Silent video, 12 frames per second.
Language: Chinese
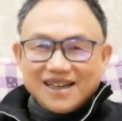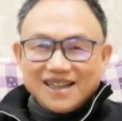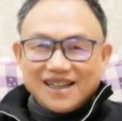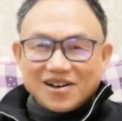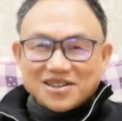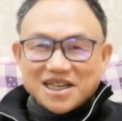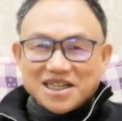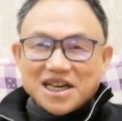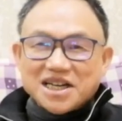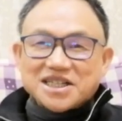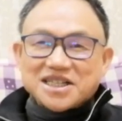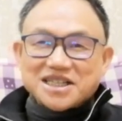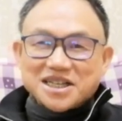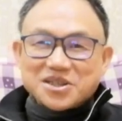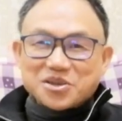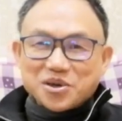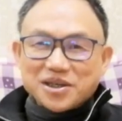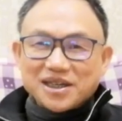你要在现实生
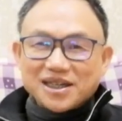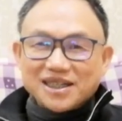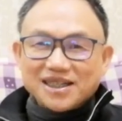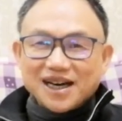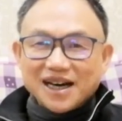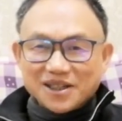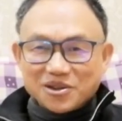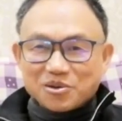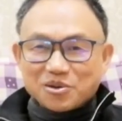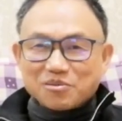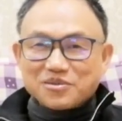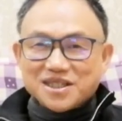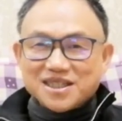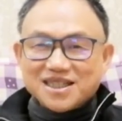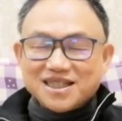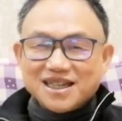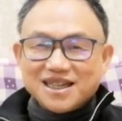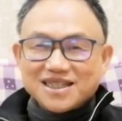存，可能很多东
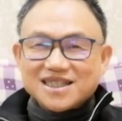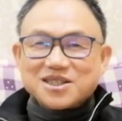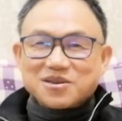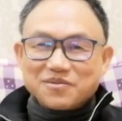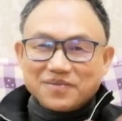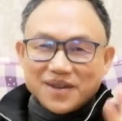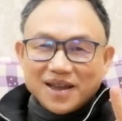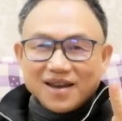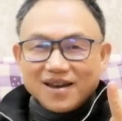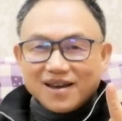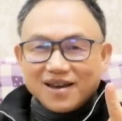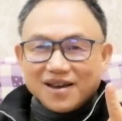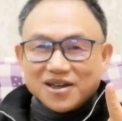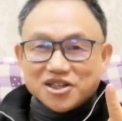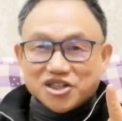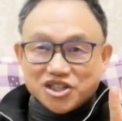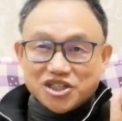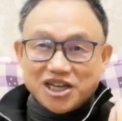西，这种
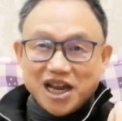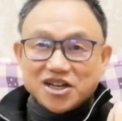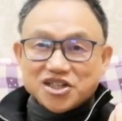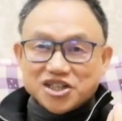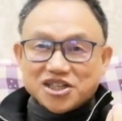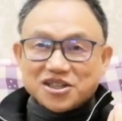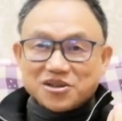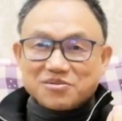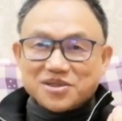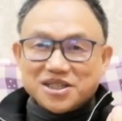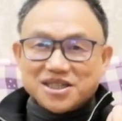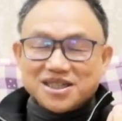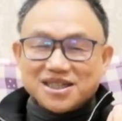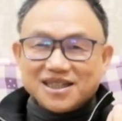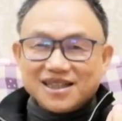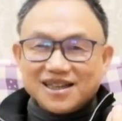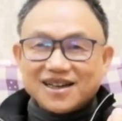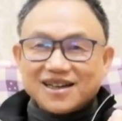现实的东西，
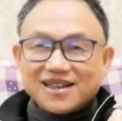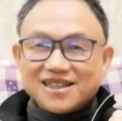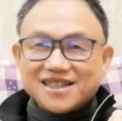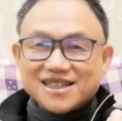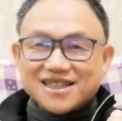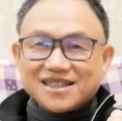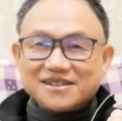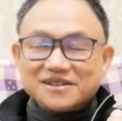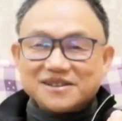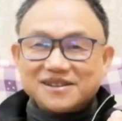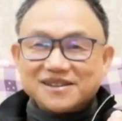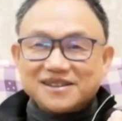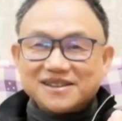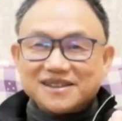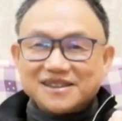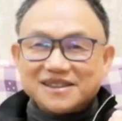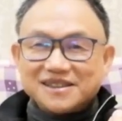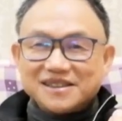你可能是
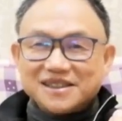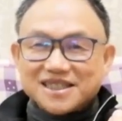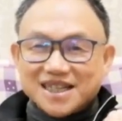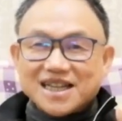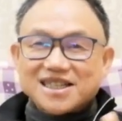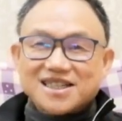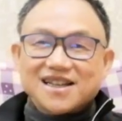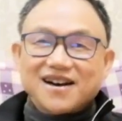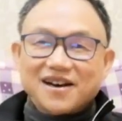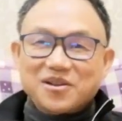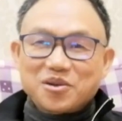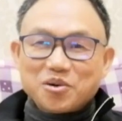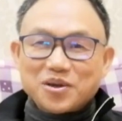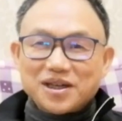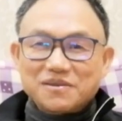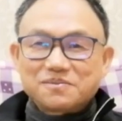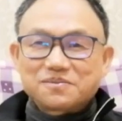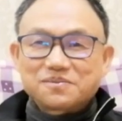丧失了很多的。